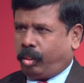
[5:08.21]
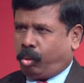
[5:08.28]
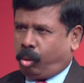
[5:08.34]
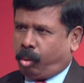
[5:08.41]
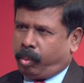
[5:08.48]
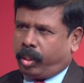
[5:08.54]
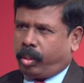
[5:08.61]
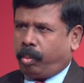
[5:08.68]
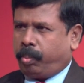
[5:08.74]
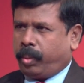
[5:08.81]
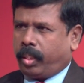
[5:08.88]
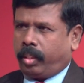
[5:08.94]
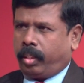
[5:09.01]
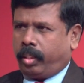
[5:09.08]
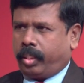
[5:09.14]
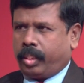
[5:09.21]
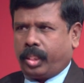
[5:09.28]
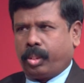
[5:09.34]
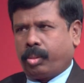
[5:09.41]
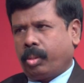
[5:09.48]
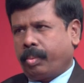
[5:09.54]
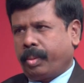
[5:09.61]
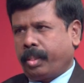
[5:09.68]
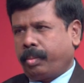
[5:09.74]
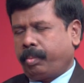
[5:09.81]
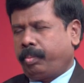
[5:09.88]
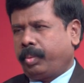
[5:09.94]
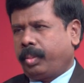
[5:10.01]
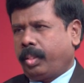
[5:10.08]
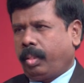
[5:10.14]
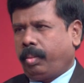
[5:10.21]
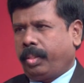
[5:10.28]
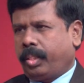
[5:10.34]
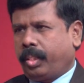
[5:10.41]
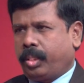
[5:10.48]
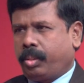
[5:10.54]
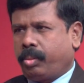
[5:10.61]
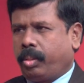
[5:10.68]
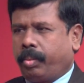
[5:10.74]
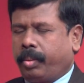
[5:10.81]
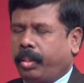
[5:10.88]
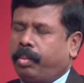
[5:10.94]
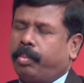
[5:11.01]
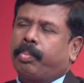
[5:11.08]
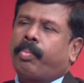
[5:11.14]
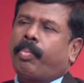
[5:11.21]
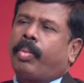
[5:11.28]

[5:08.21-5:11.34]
குடும்பத்திலும் பாடங்களை கற்றுக்கொள்ள வேண்டும் கல்வியை கற்றுக்கொள்ள வேண்டும்